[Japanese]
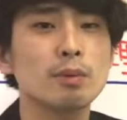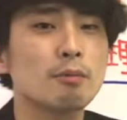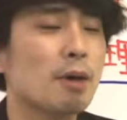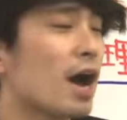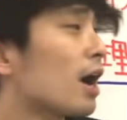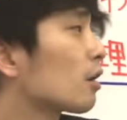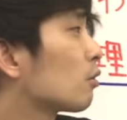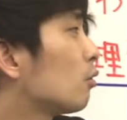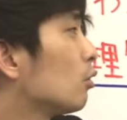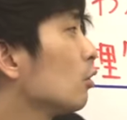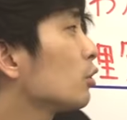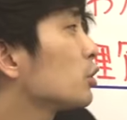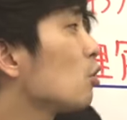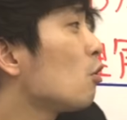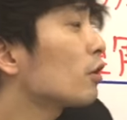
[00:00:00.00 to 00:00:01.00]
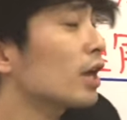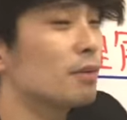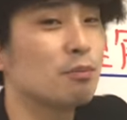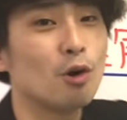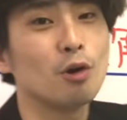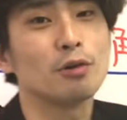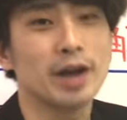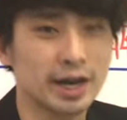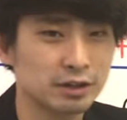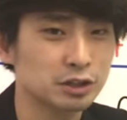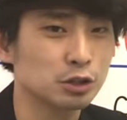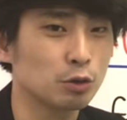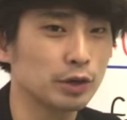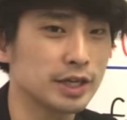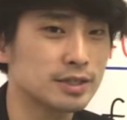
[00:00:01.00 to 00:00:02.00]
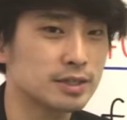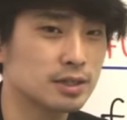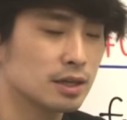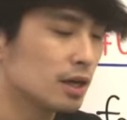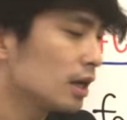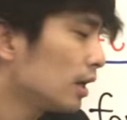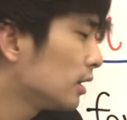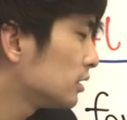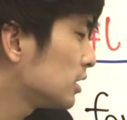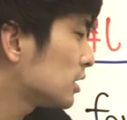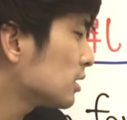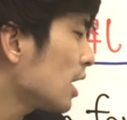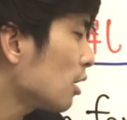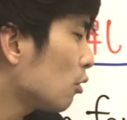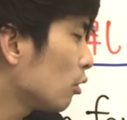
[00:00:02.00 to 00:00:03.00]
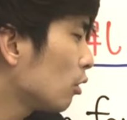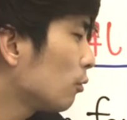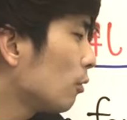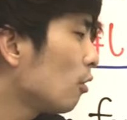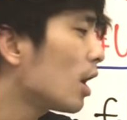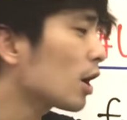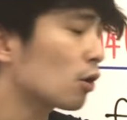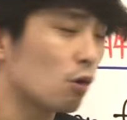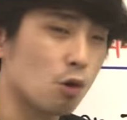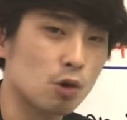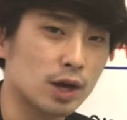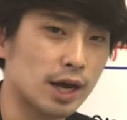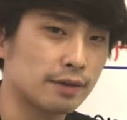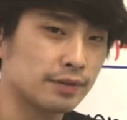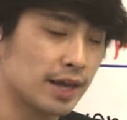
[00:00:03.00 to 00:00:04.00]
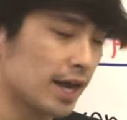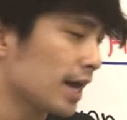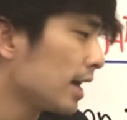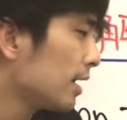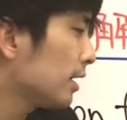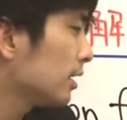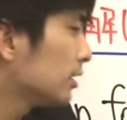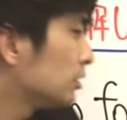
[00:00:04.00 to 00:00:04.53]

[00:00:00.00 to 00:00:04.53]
読めば、この表現も楽勝です。実はこの方は交換で、